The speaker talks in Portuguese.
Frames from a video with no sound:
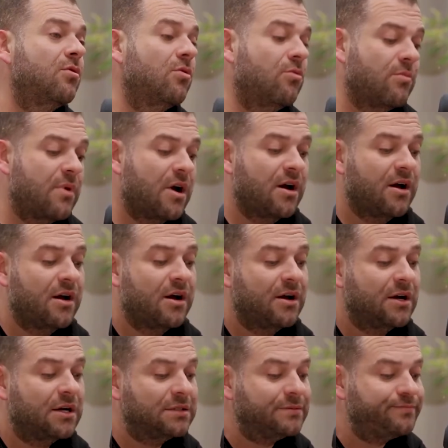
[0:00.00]

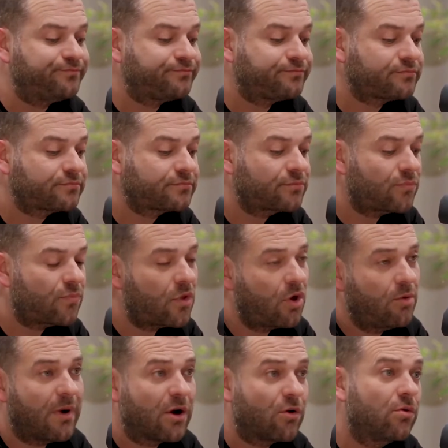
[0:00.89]
uma
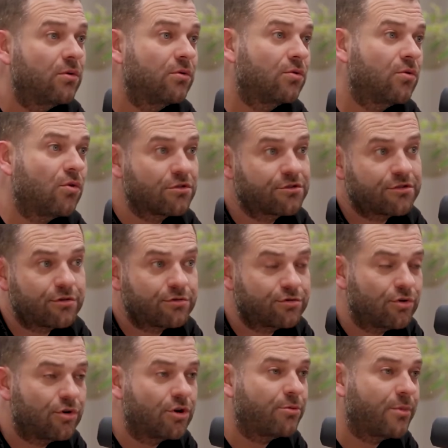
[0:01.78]
uma
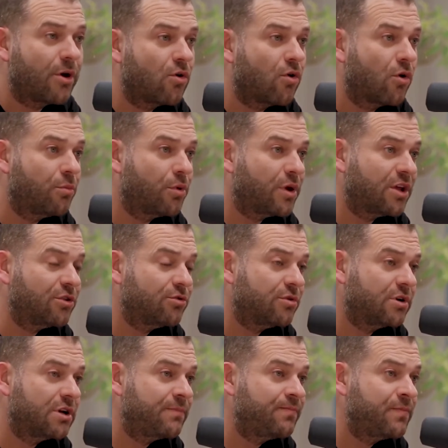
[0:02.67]
construtora, uma
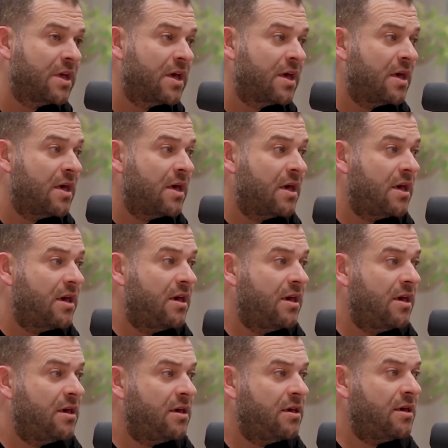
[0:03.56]
incorporadora,
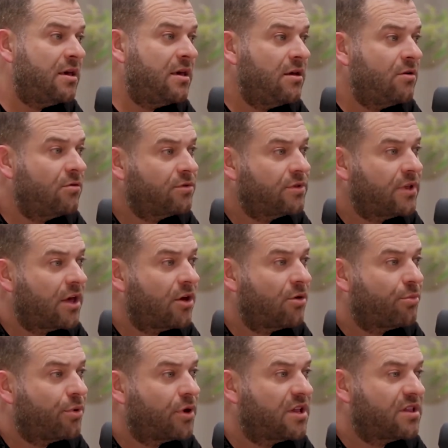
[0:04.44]
e eu
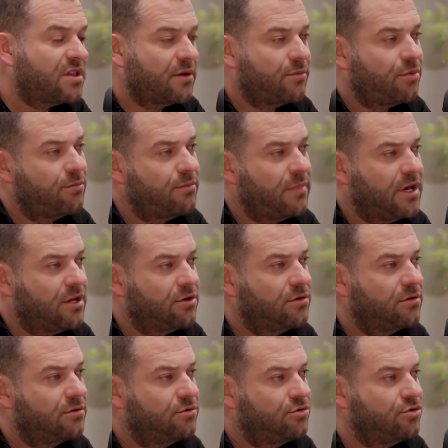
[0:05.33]
tenho, por exemplo,
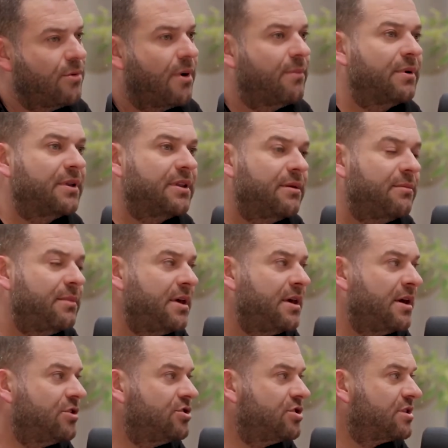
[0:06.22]
medo de uma
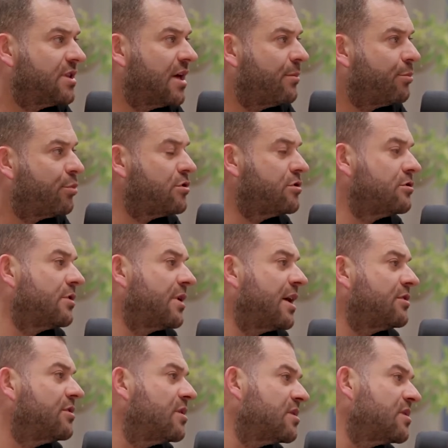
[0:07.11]
pandemia, de estar
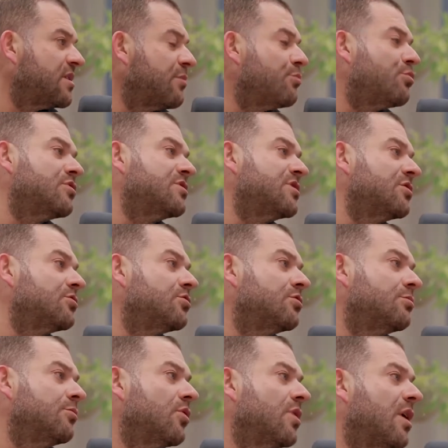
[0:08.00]
posicionado em 100%
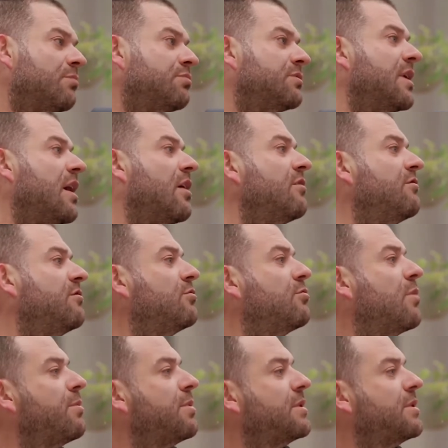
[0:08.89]
do meu capital e vir uma